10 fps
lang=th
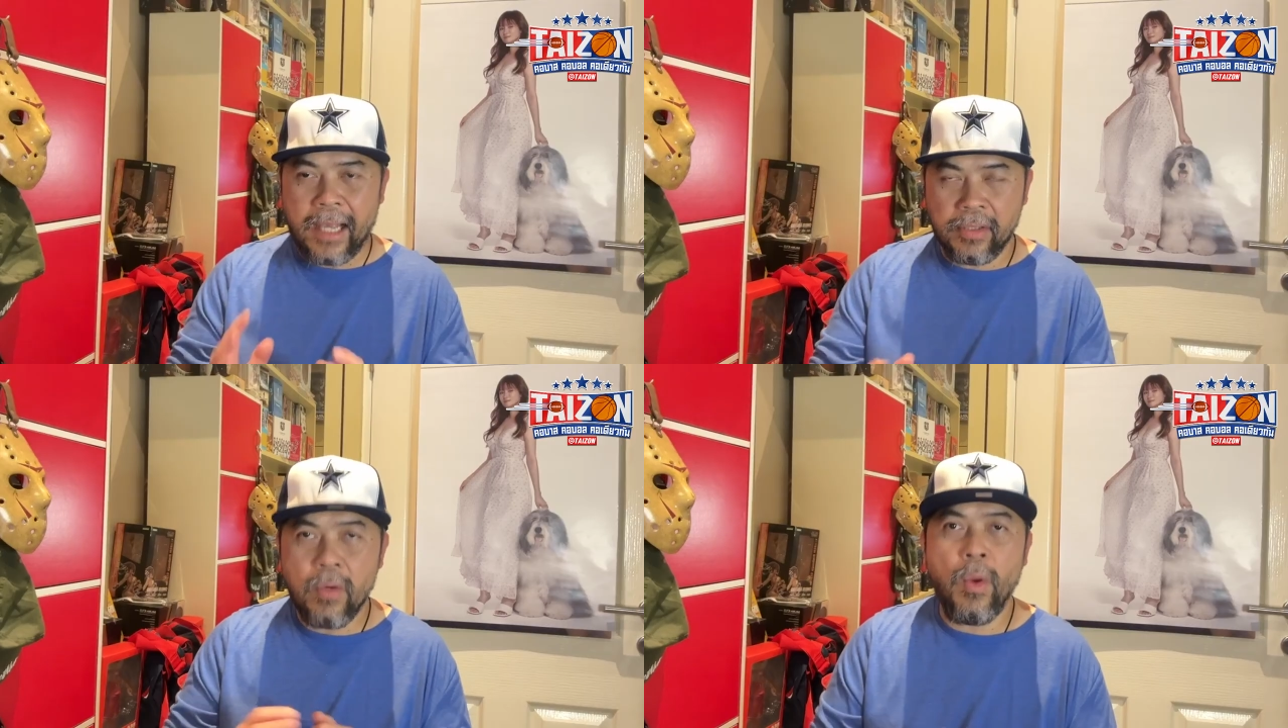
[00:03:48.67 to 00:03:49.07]

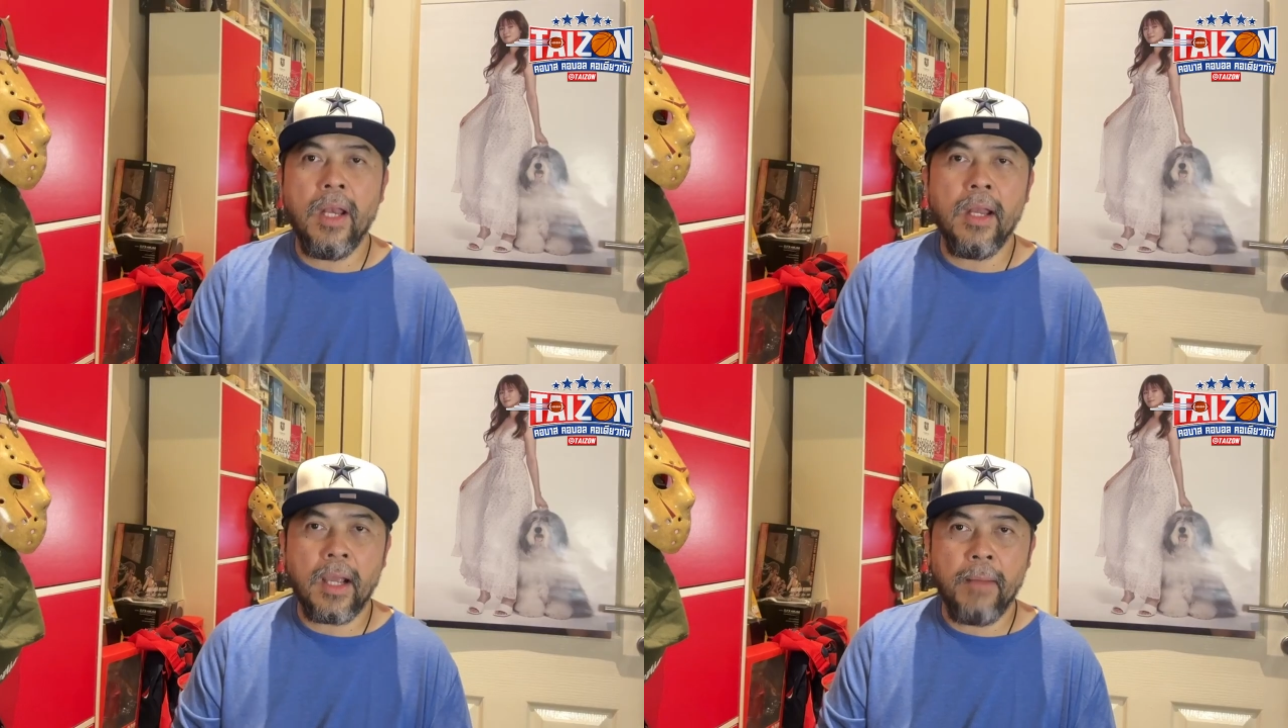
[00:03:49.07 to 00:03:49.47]
ร์สันเวน
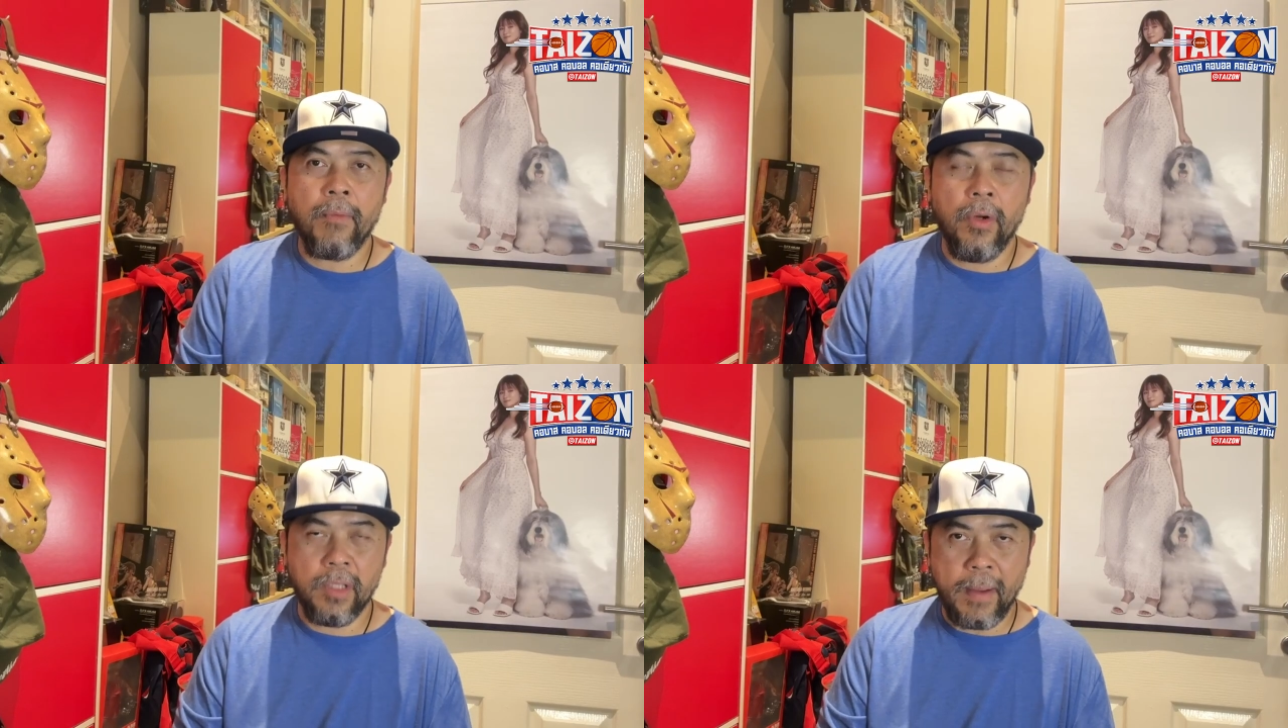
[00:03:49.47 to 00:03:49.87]
นะครับ
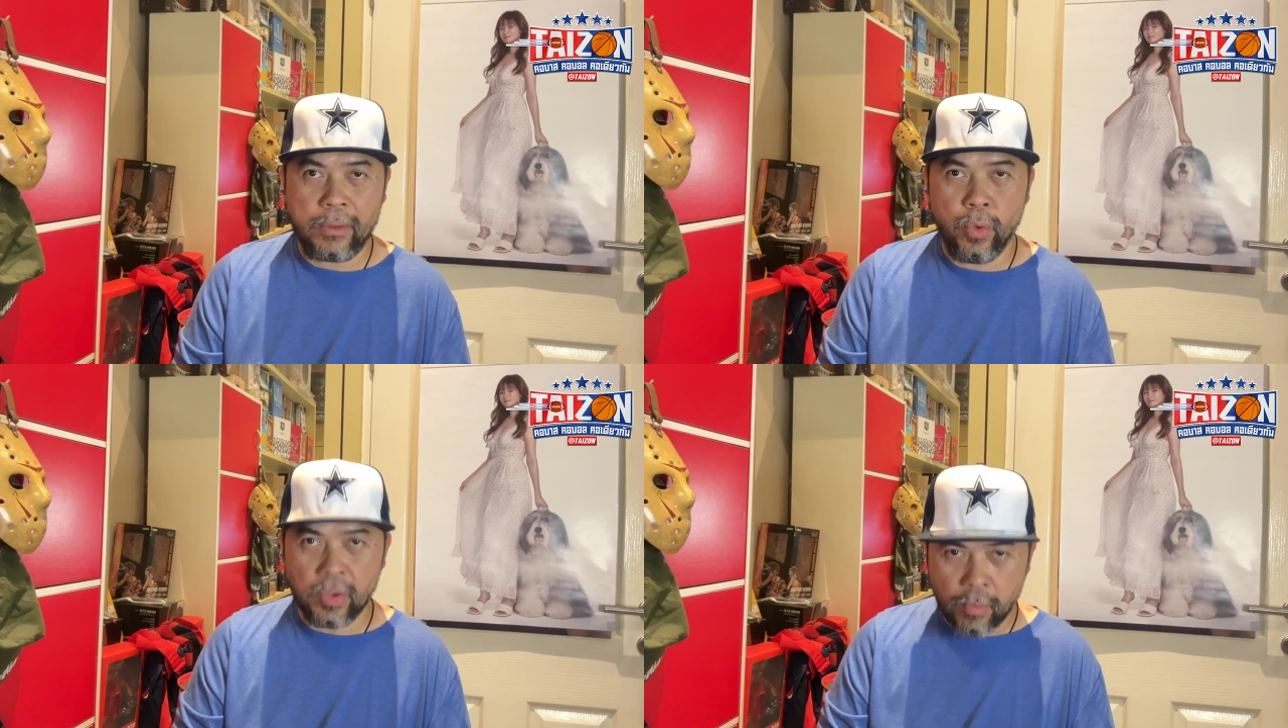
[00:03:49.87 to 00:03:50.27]
พอตะแบก
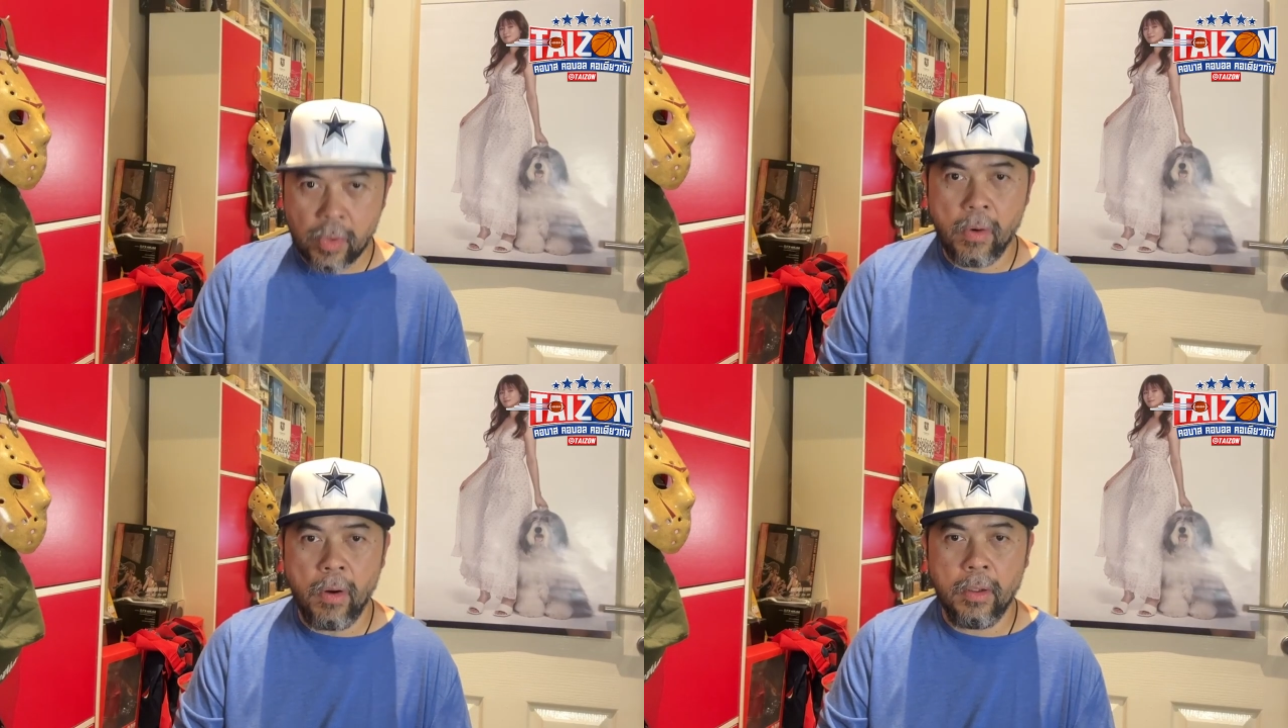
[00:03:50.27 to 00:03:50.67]
ตัวสม
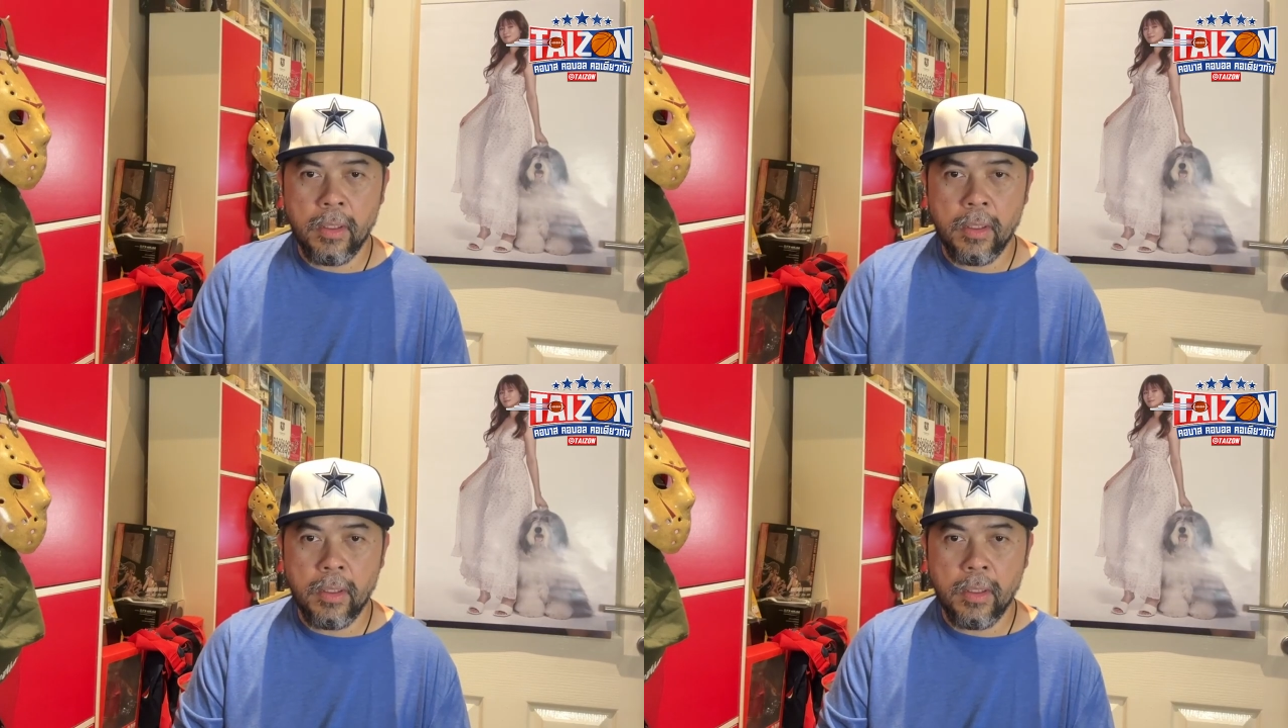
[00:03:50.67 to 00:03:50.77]
รอง